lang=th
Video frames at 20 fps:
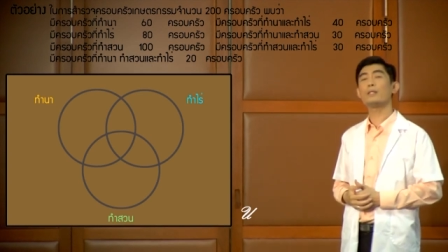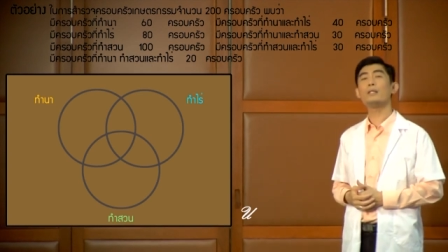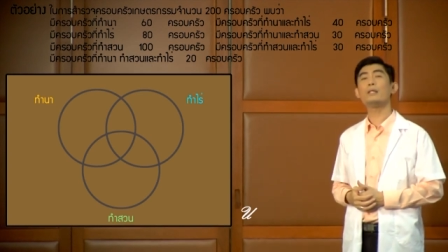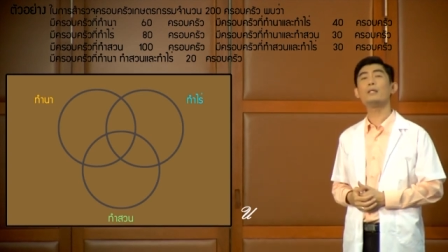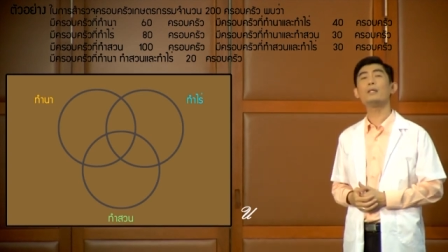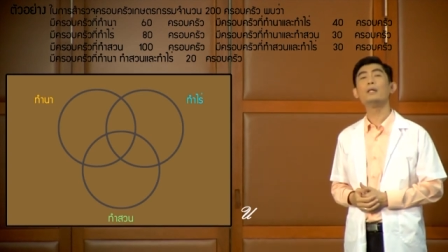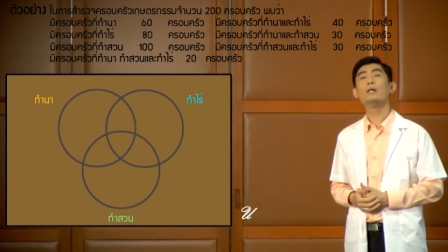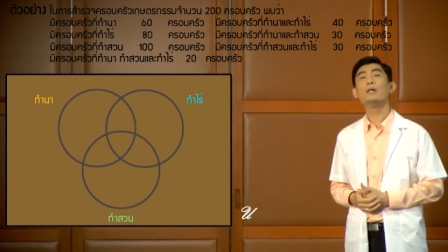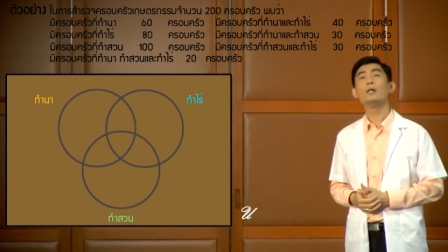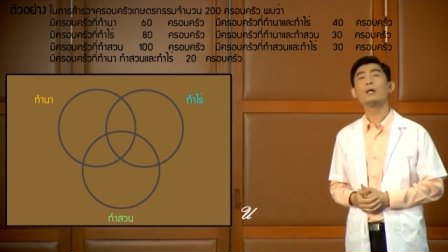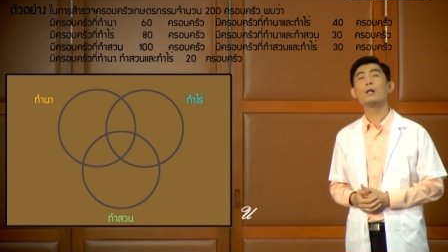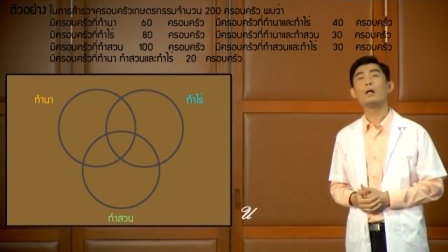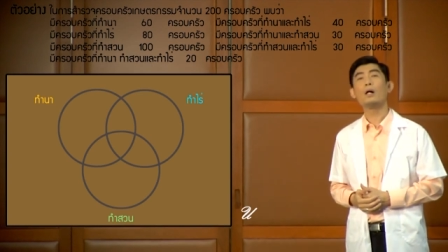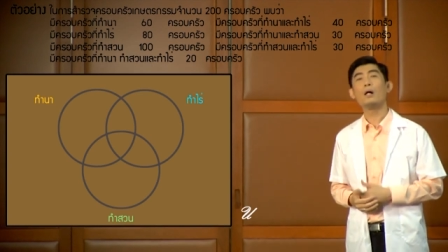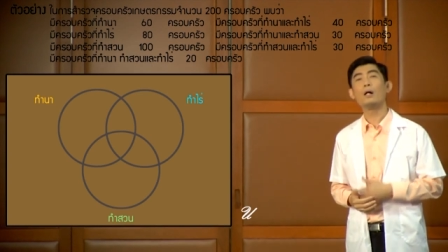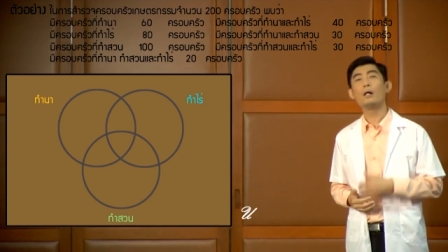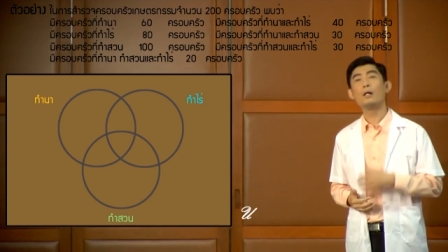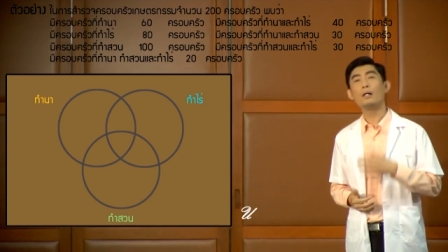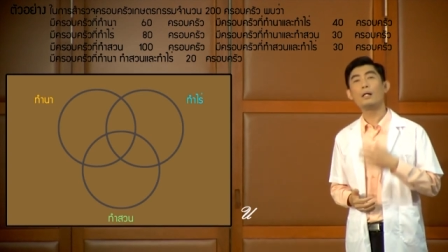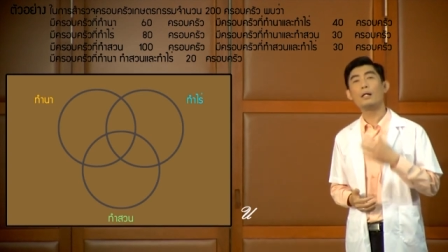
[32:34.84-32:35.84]
ของที่
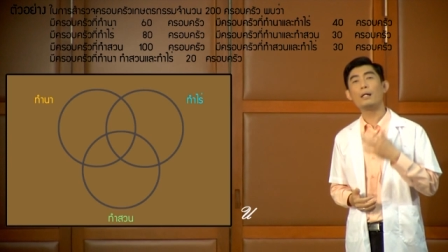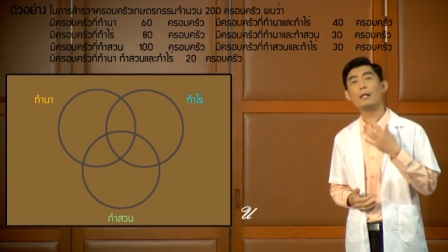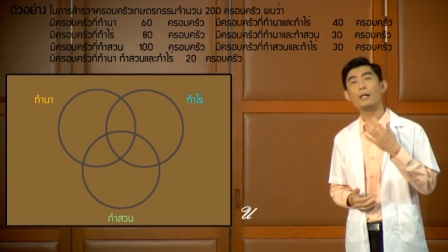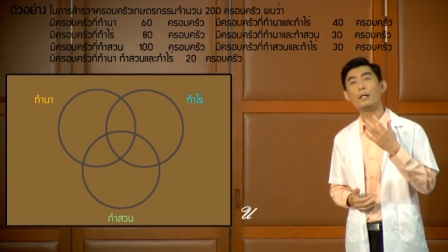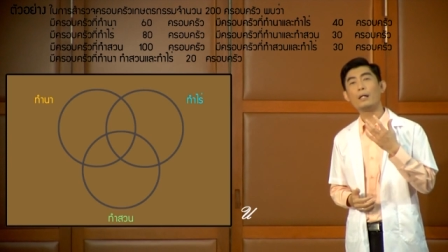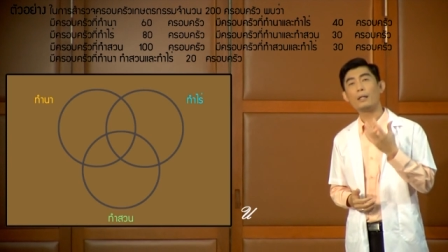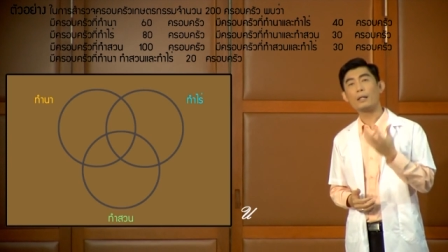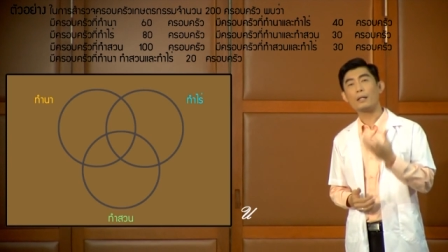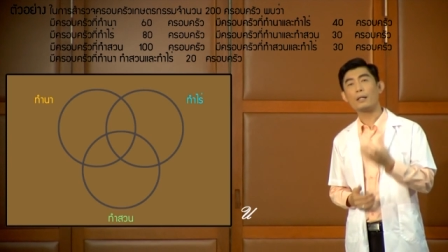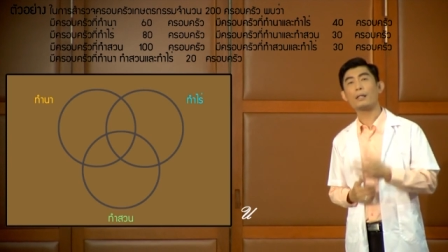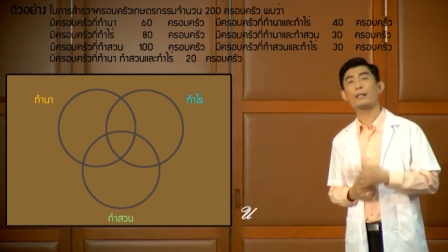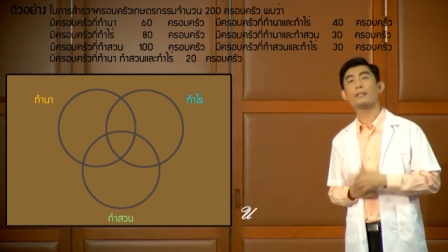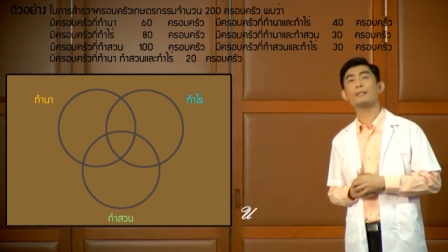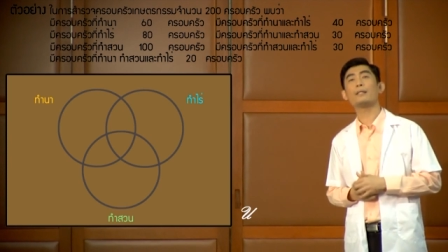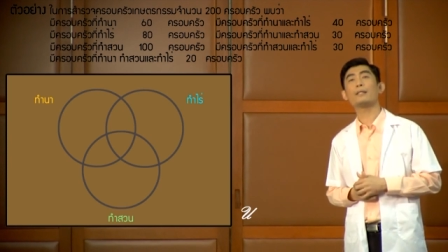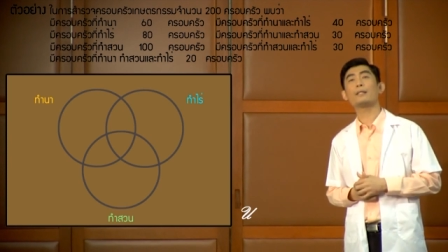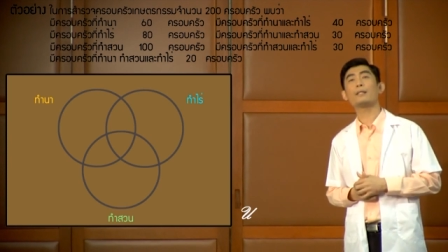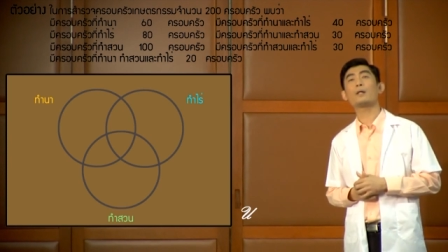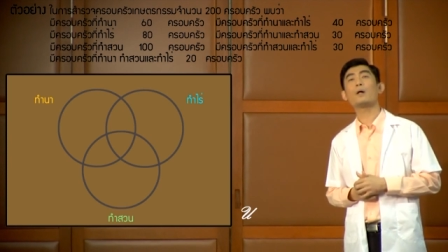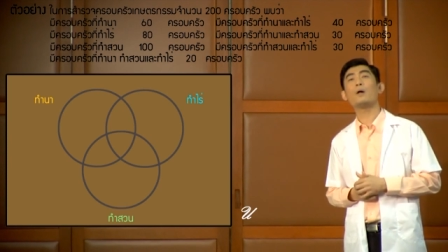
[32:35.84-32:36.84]
ของเก
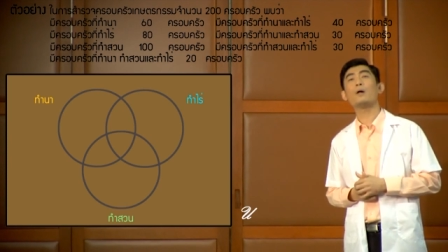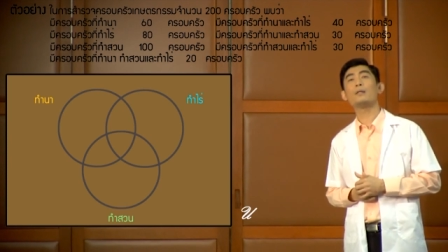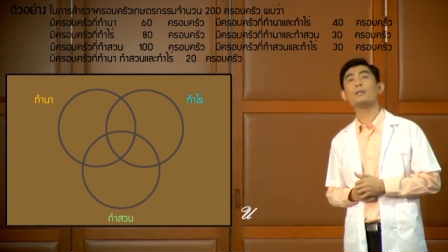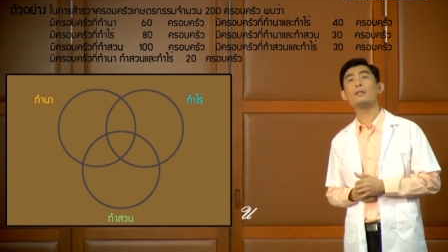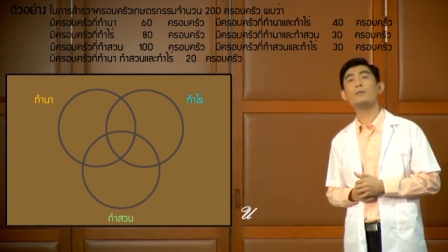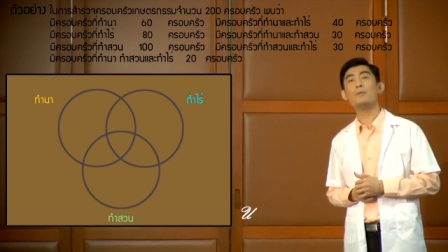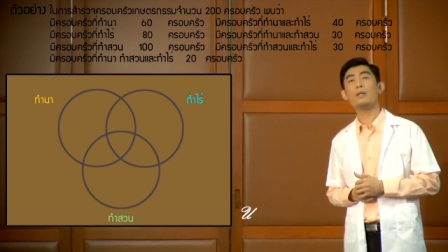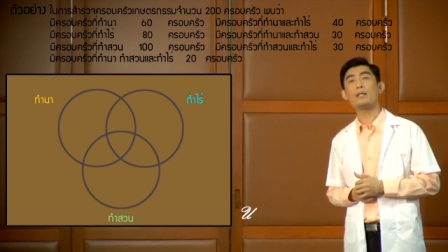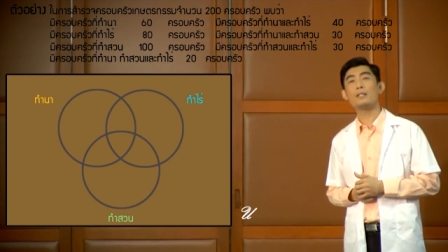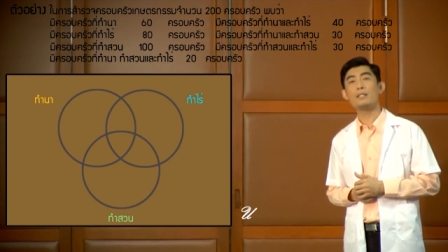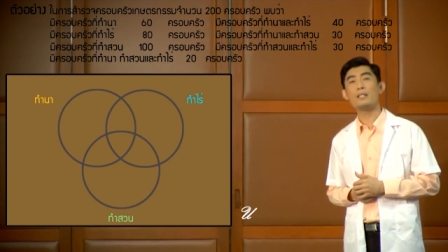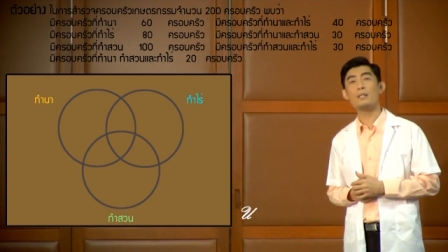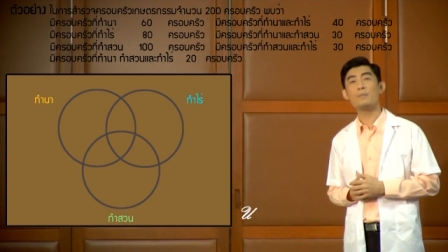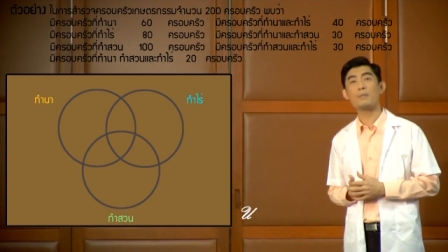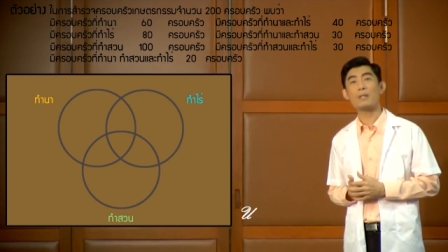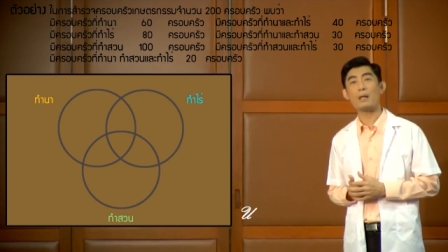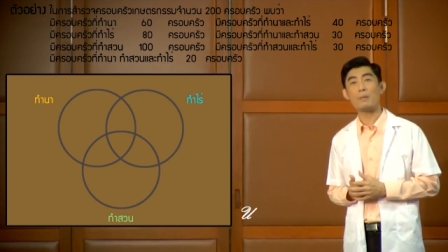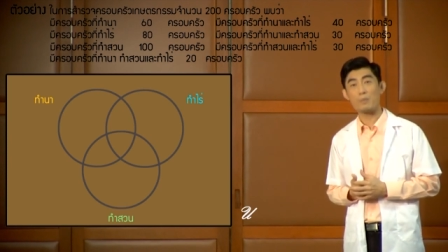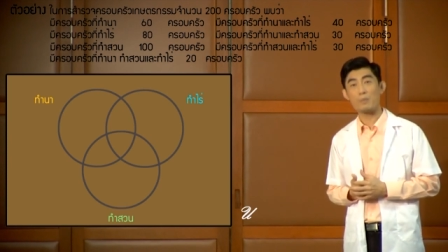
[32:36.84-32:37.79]
ษตรกรที่มีอาชีพ